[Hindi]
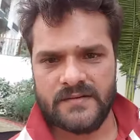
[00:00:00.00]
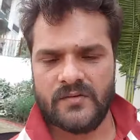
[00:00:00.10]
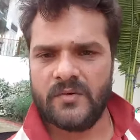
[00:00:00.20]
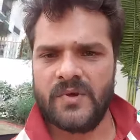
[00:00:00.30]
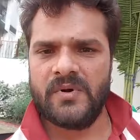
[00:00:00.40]

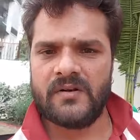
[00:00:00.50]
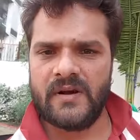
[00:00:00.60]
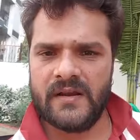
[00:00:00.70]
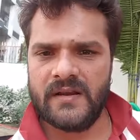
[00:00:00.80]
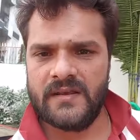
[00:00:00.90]
क्योंकि मैं
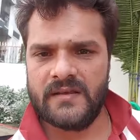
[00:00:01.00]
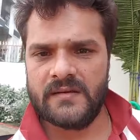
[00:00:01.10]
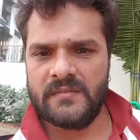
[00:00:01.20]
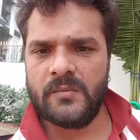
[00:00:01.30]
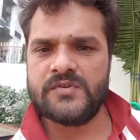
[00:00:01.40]
भगवान नहीं
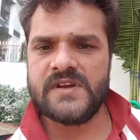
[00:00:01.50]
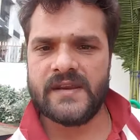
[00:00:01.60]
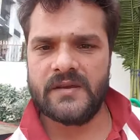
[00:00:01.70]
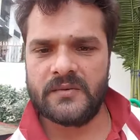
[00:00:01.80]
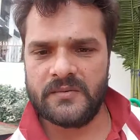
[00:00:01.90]
मैं
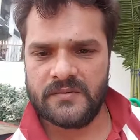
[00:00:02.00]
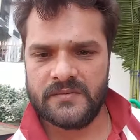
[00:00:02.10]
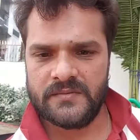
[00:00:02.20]
पुजारी हूँ